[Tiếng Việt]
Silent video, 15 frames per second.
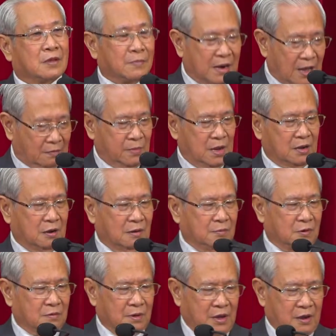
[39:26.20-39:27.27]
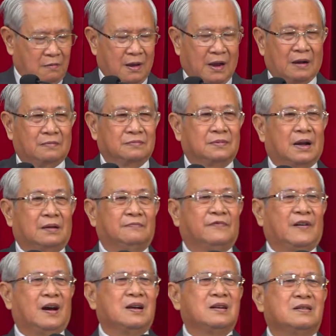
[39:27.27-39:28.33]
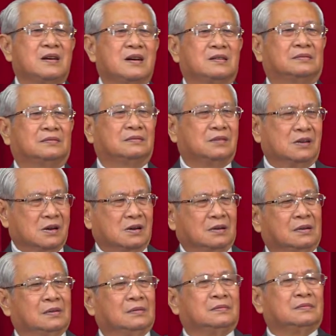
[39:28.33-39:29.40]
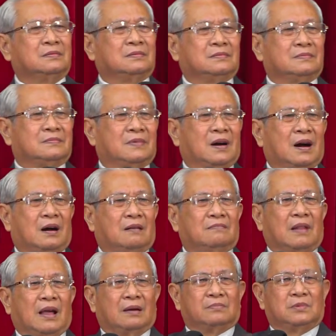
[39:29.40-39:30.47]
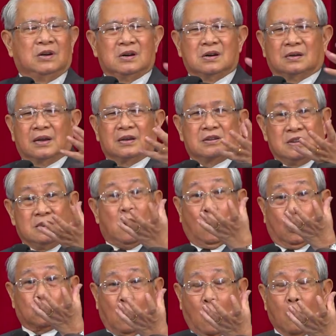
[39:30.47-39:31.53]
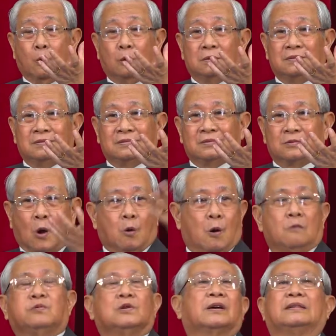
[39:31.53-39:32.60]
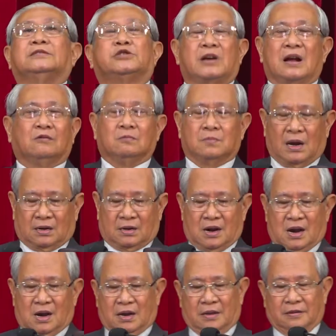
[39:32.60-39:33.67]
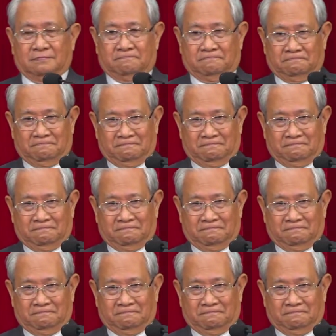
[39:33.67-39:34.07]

Nhưng mà đặc biệt có một điều là ông khám phá ra được, và ông làm được cái kính hội tụ, thu hút được ánh sáng của mặt trời.